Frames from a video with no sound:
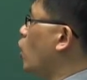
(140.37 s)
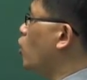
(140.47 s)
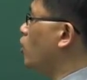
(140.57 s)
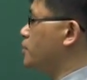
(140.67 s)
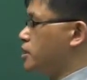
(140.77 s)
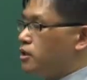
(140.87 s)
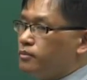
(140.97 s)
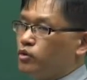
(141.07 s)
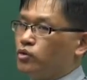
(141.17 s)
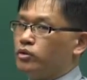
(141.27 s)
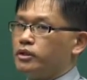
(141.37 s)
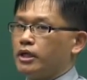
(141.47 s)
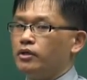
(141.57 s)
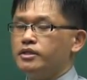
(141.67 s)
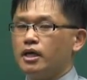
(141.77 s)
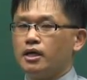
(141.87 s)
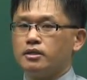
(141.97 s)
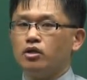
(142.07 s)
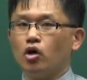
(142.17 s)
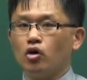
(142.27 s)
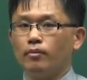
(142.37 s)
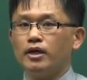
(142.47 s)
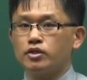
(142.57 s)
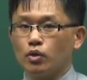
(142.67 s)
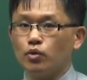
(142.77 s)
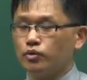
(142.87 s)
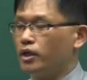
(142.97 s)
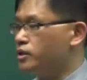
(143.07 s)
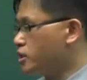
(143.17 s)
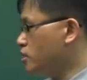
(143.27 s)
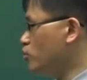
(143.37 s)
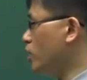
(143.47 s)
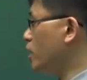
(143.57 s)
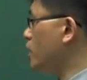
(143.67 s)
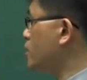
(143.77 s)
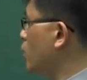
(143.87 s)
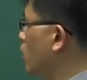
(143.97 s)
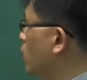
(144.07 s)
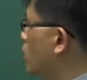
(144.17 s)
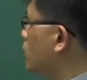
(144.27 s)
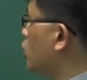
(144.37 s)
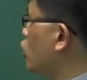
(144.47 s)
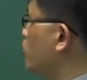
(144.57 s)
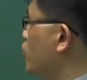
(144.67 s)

영업 실무, 이제 현장에서 영업에 적용되는 실무에 대해서 열